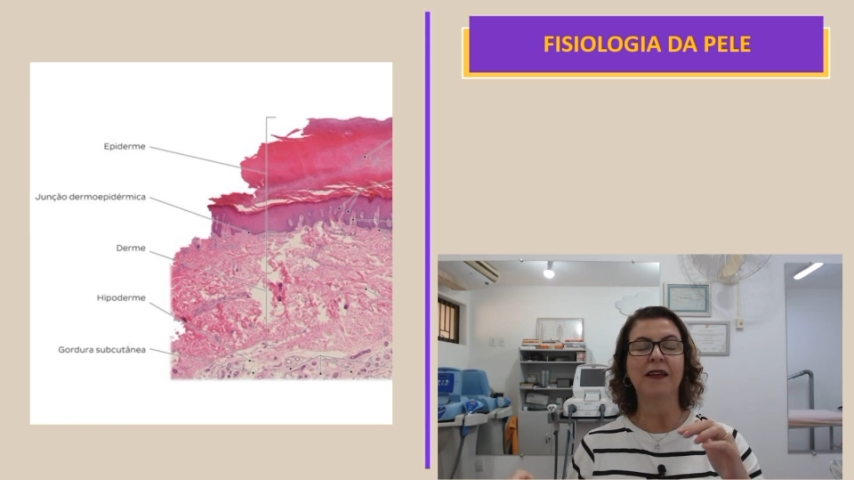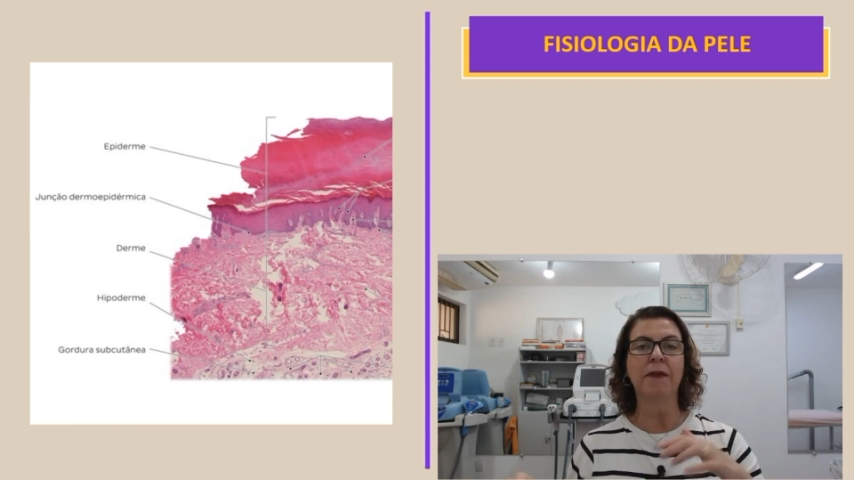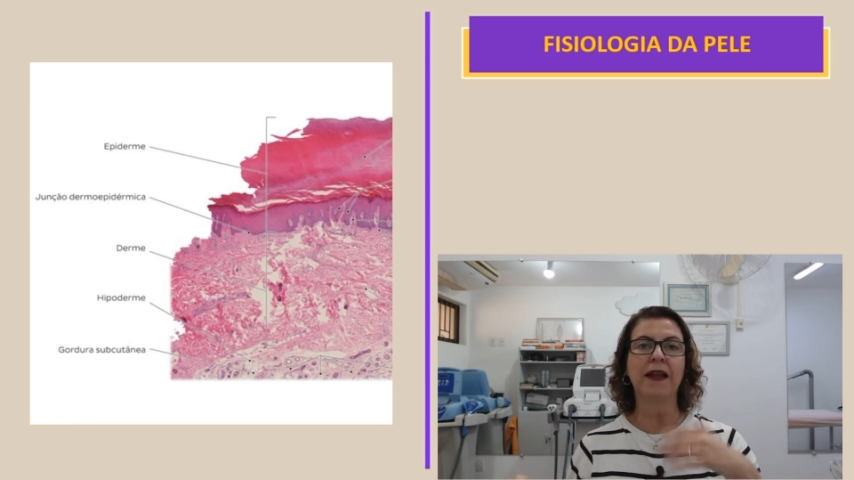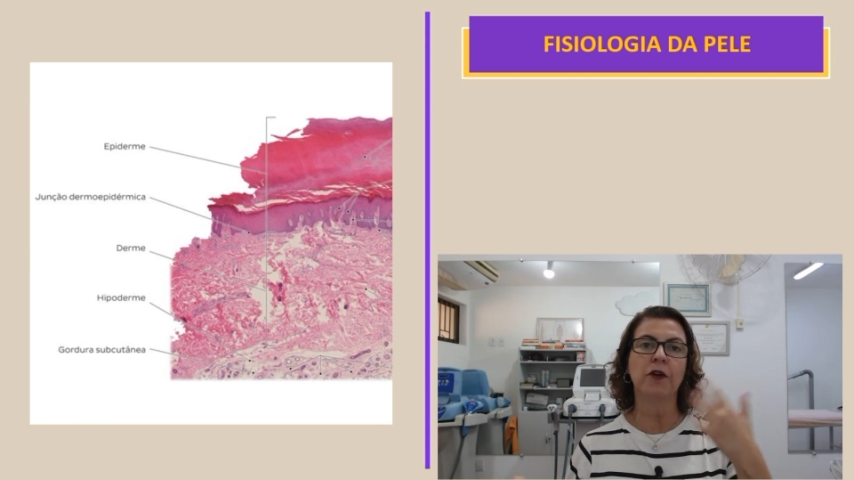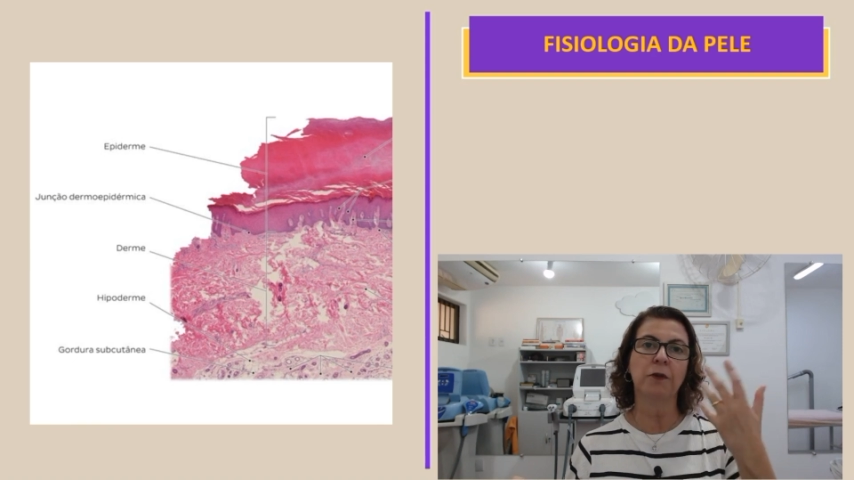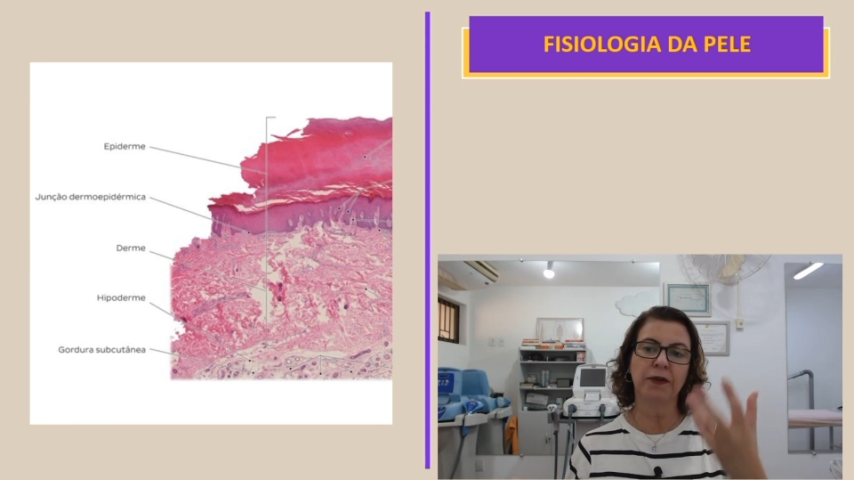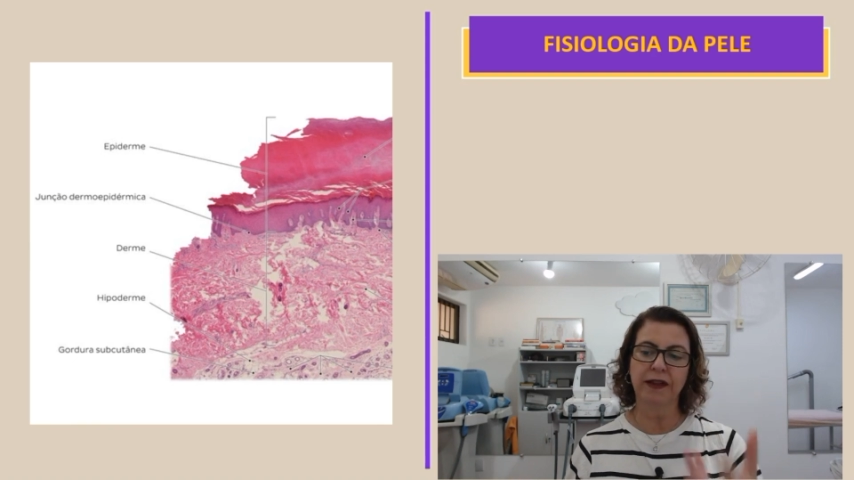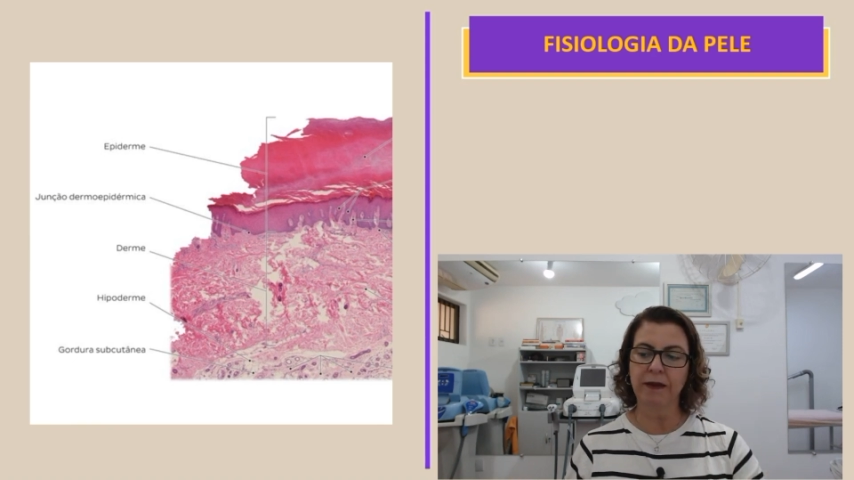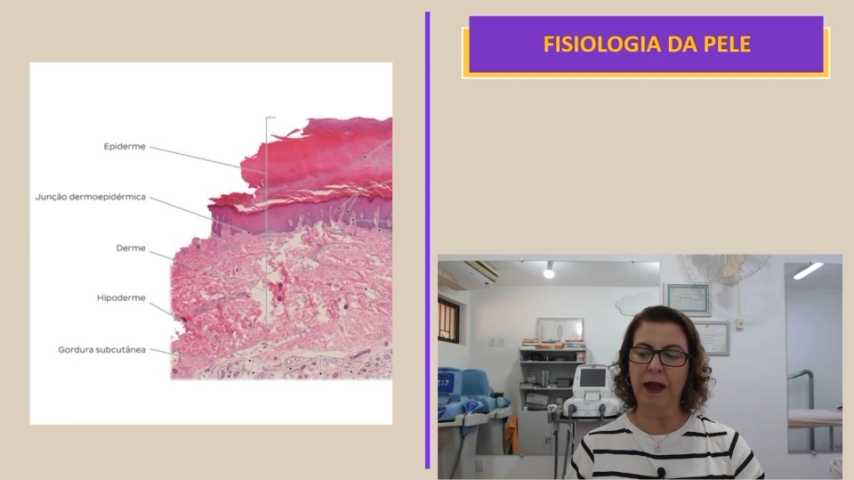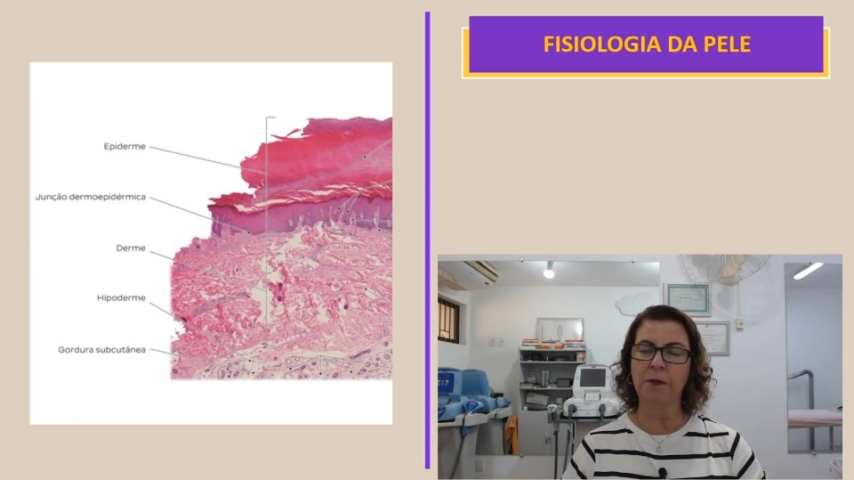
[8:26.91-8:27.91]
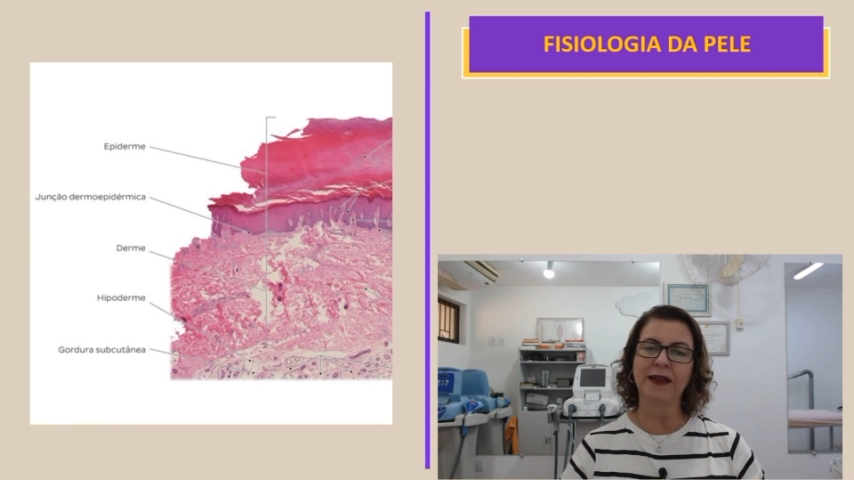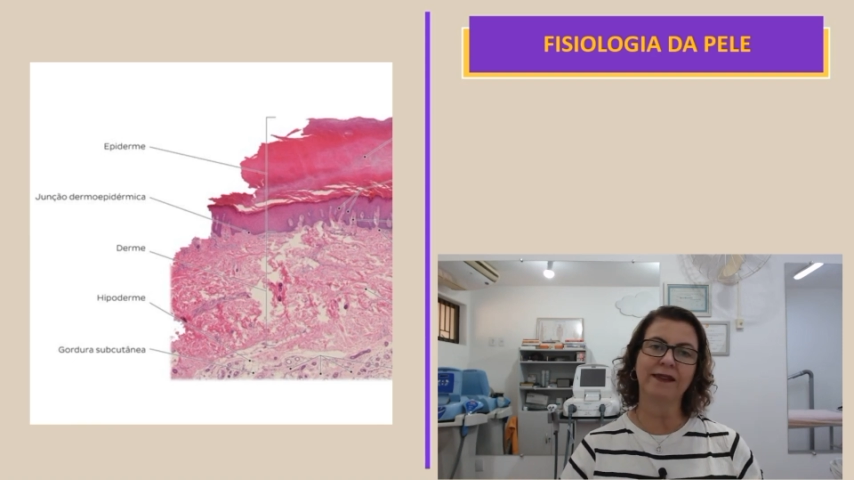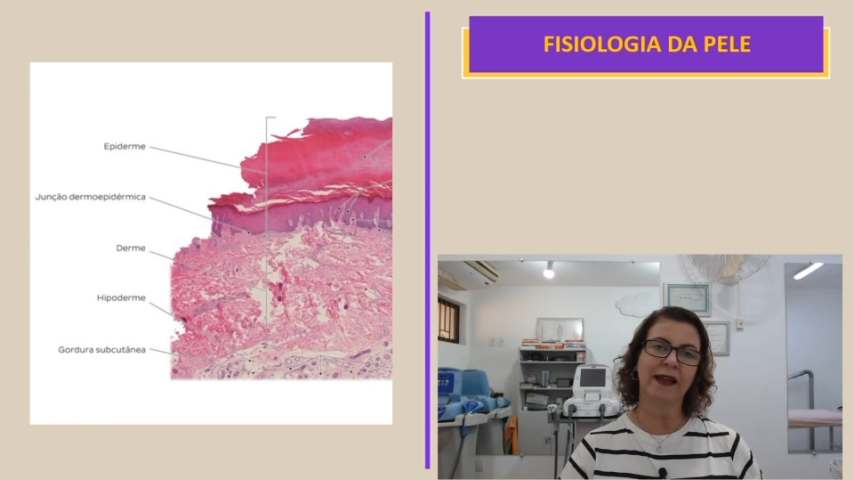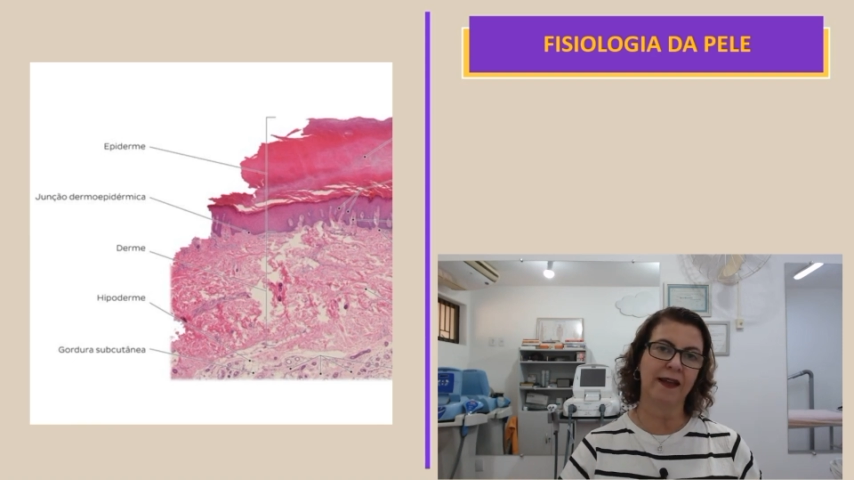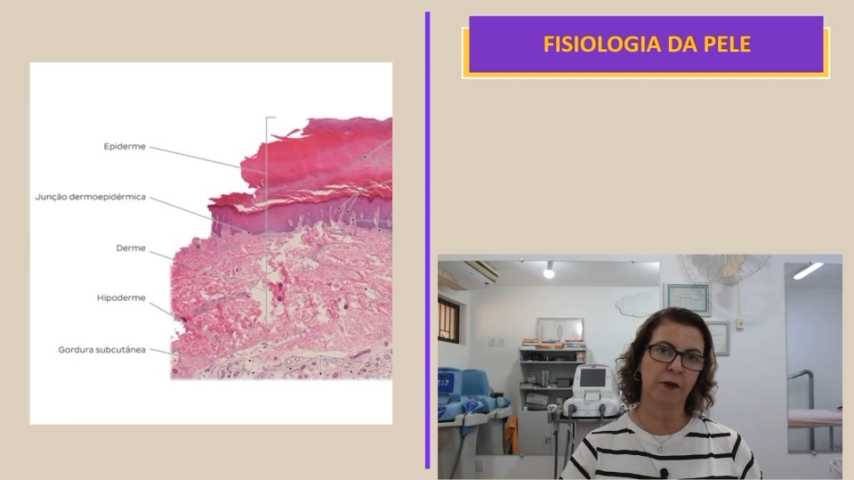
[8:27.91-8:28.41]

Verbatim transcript: para eu poder aumentar